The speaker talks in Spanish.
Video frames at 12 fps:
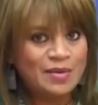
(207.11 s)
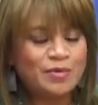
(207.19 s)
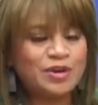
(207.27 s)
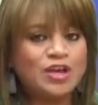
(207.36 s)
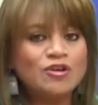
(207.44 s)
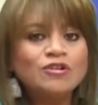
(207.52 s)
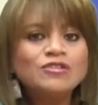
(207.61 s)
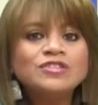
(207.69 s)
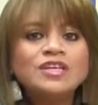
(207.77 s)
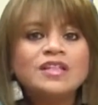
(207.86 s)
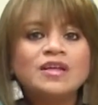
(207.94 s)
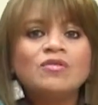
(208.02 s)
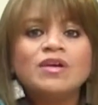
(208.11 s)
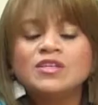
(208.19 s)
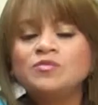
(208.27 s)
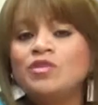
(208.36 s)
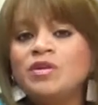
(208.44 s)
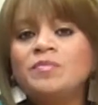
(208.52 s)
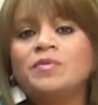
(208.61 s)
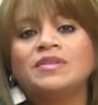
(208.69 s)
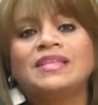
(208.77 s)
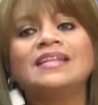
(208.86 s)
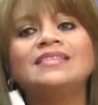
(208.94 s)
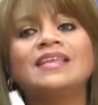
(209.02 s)
Porque yo considero que es muy
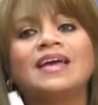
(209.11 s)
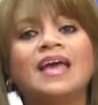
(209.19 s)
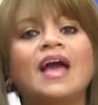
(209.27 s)
importante